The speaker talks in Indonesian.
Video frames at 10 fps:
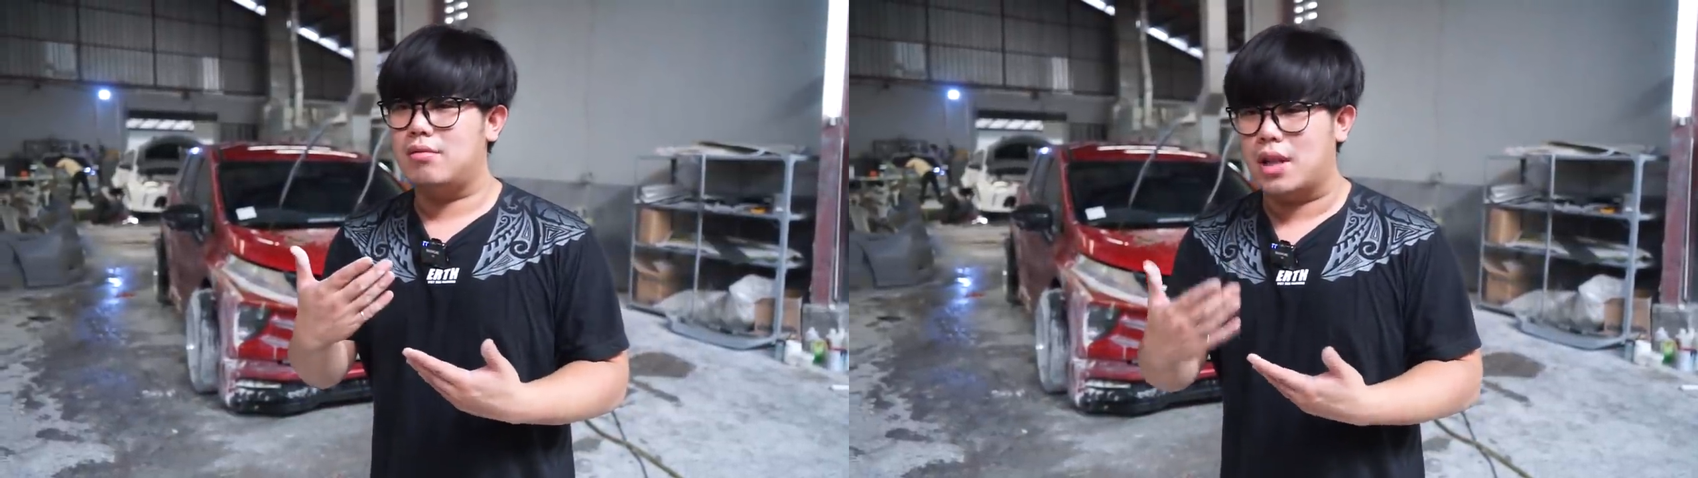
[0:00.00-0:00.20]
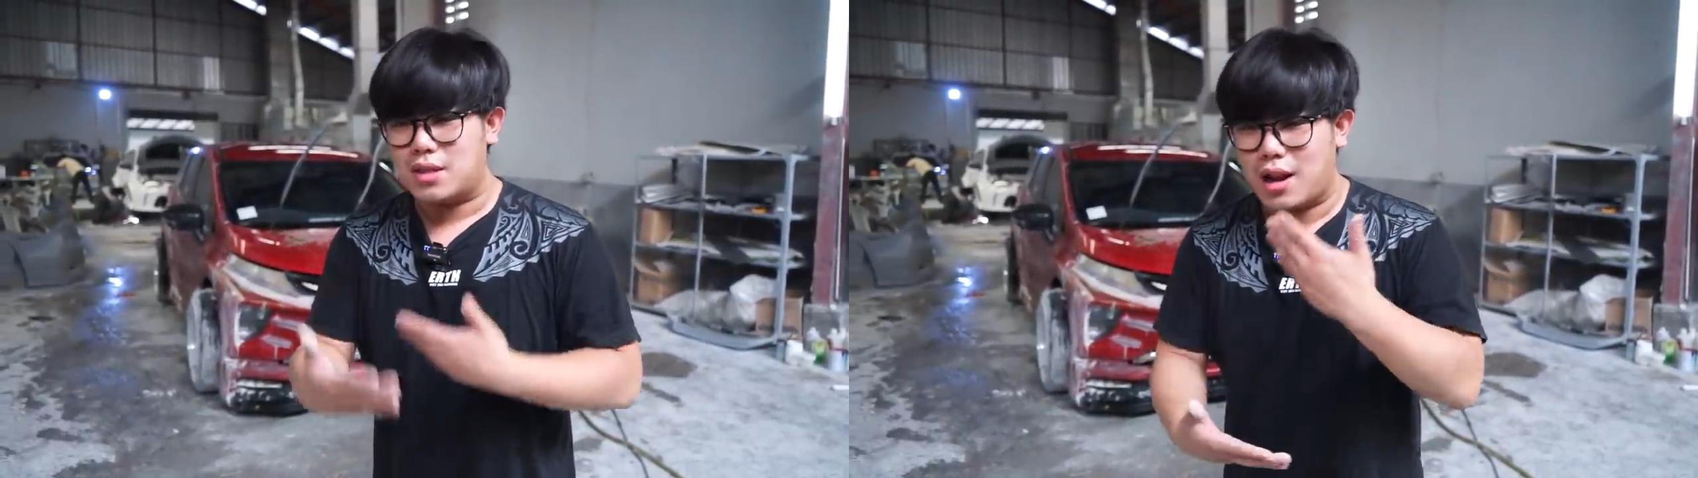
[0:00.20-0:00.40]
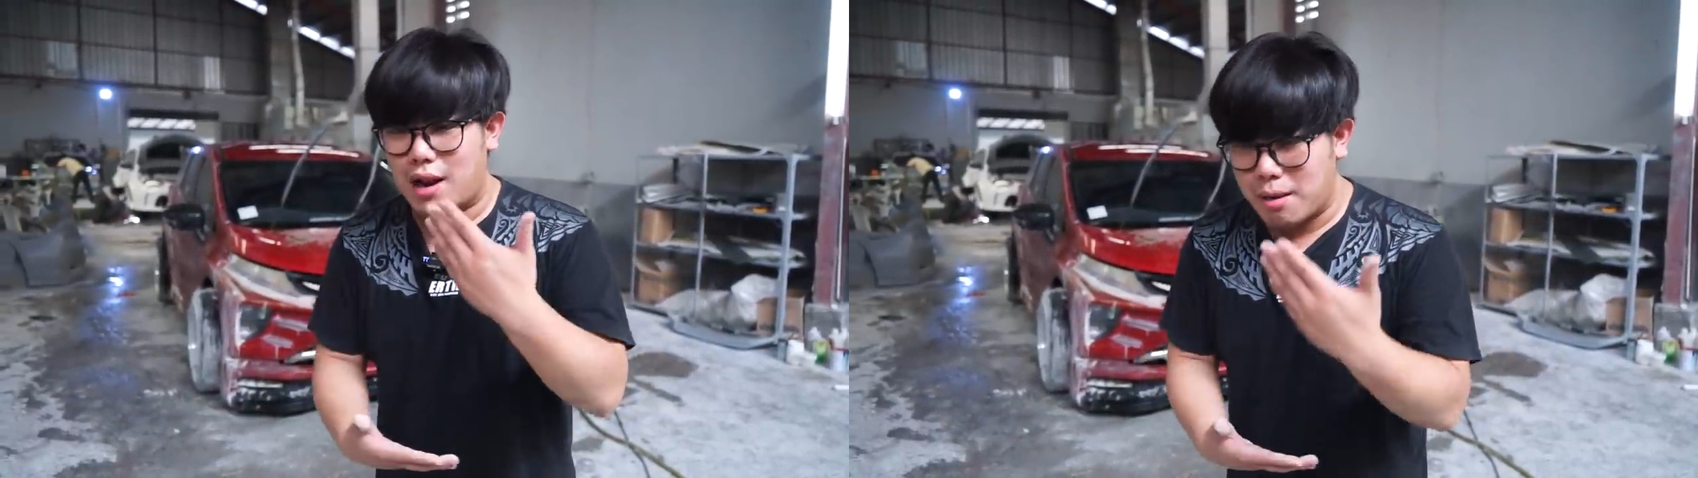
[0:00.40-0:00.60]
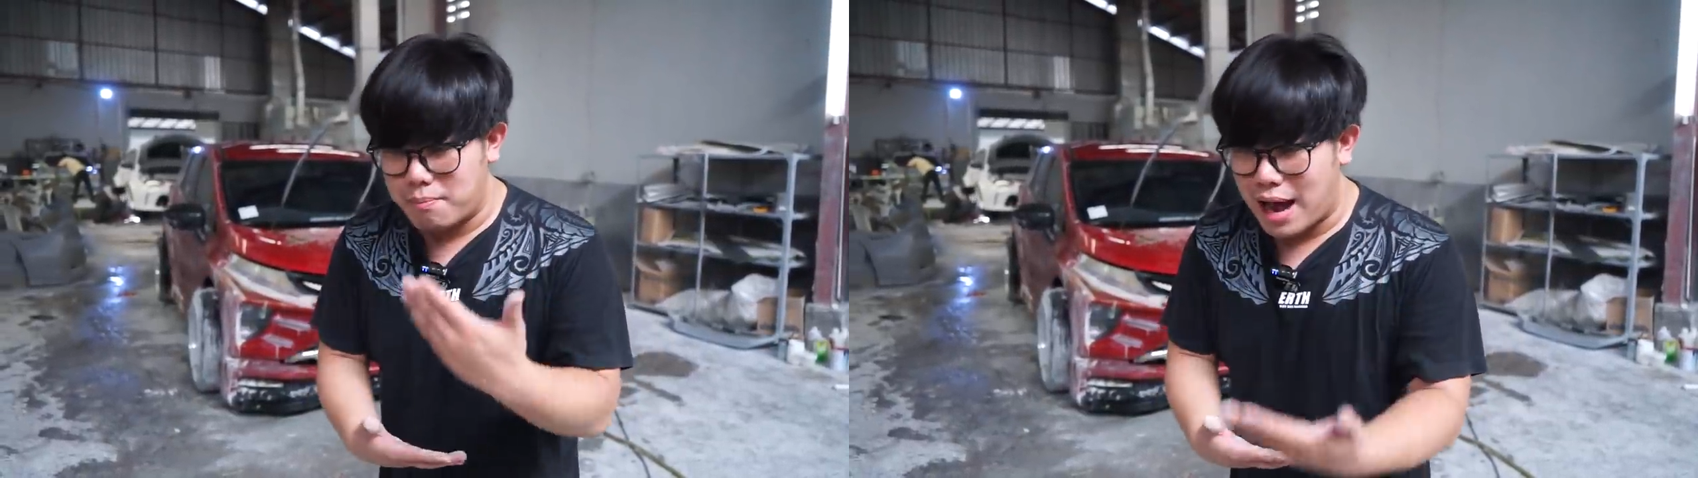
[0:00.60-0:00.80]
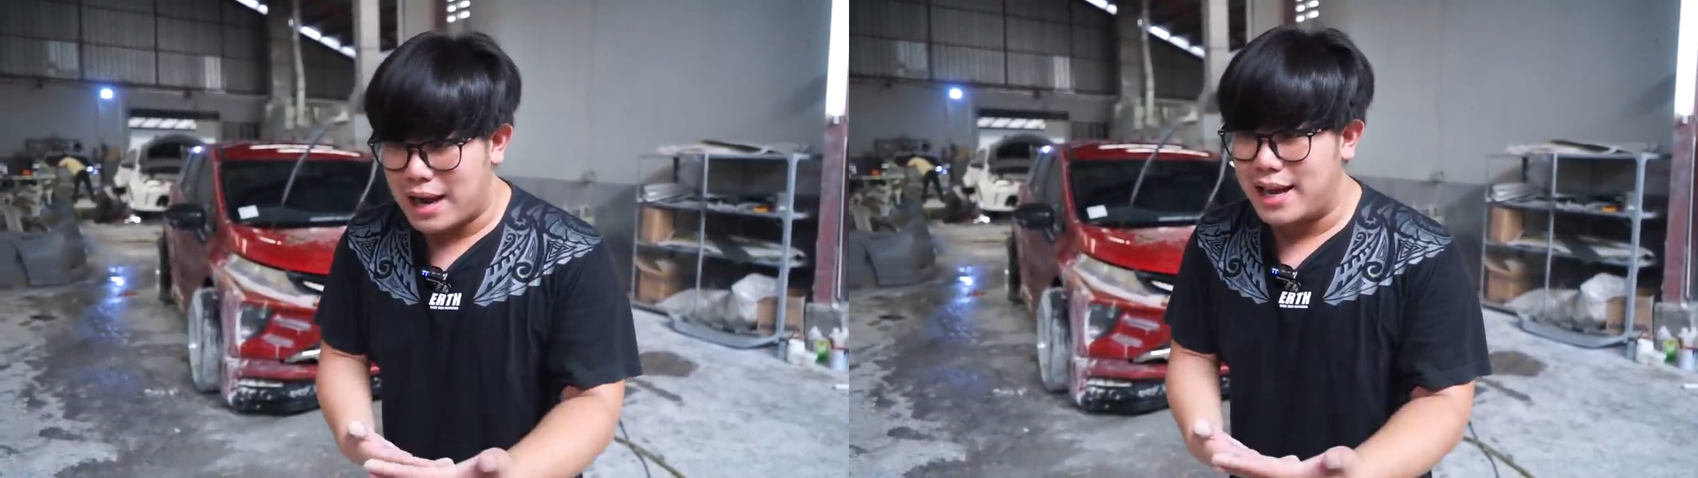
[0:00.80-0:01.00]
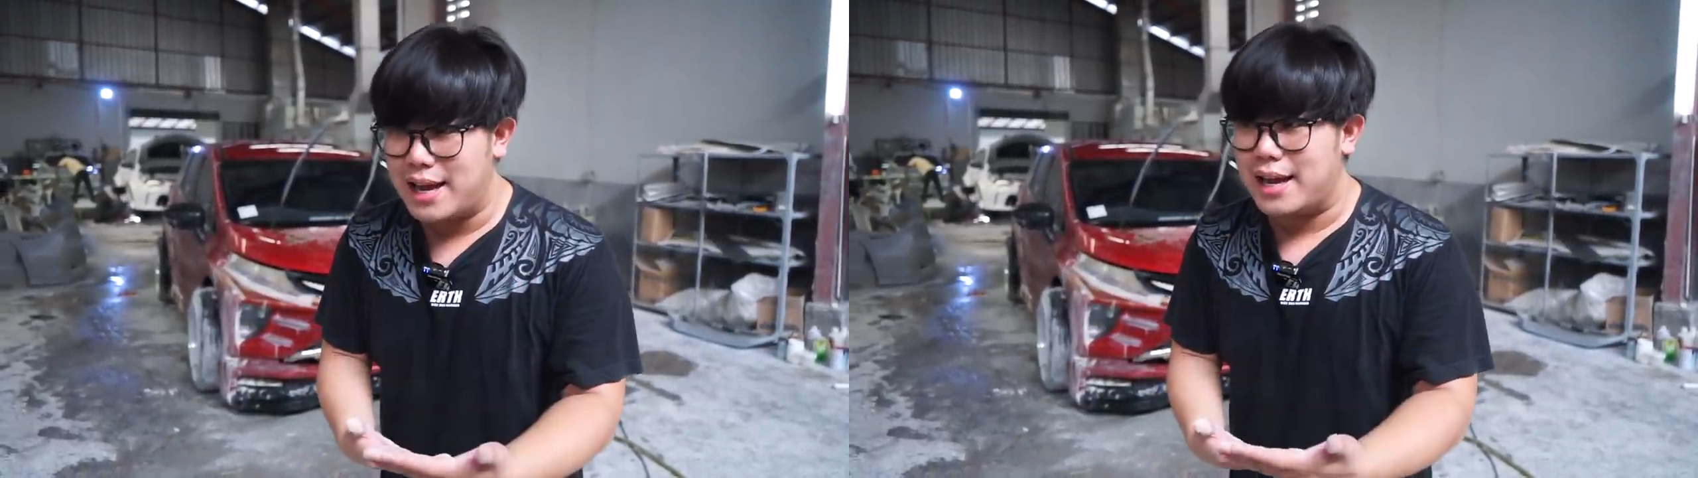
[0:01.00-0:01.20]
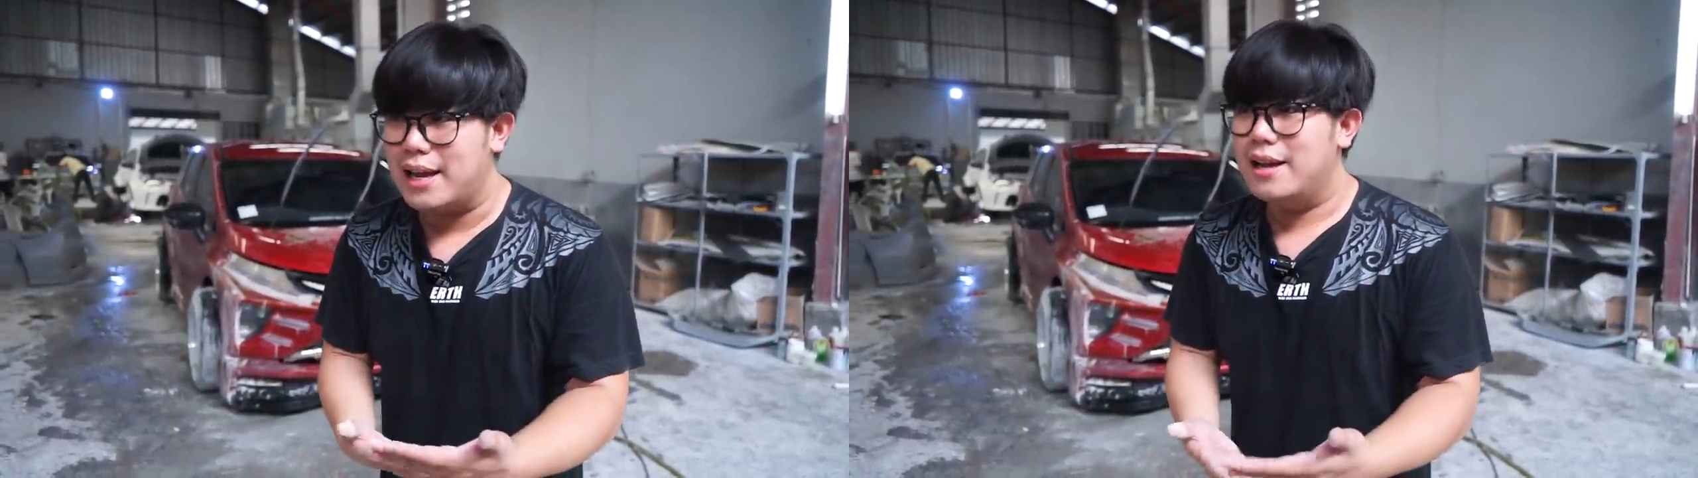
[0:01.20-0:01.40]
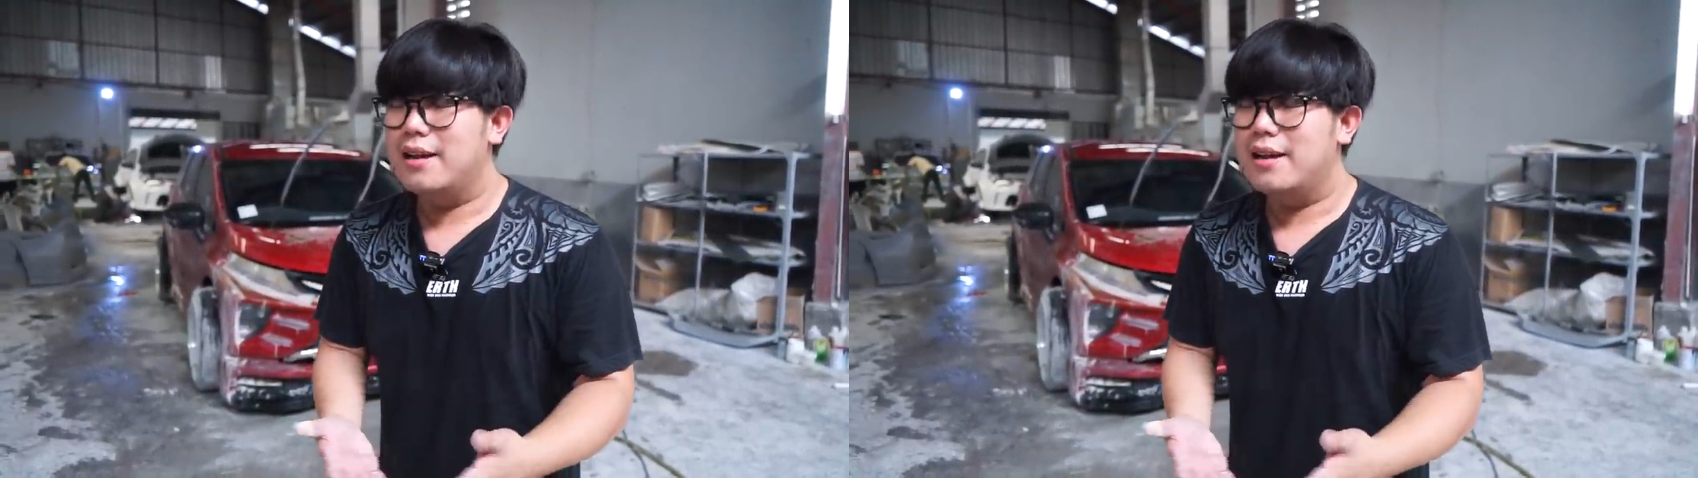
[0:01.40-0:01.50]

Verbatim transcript: detail kembali